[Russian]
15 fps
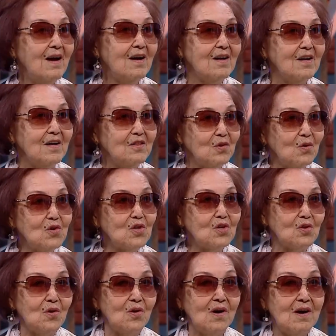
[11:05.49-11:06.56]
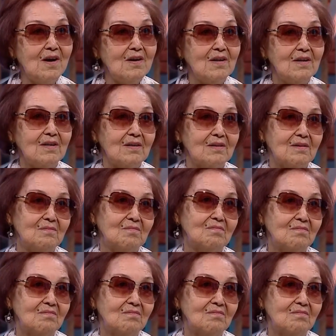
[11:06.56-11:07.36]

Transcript: э, то, что э,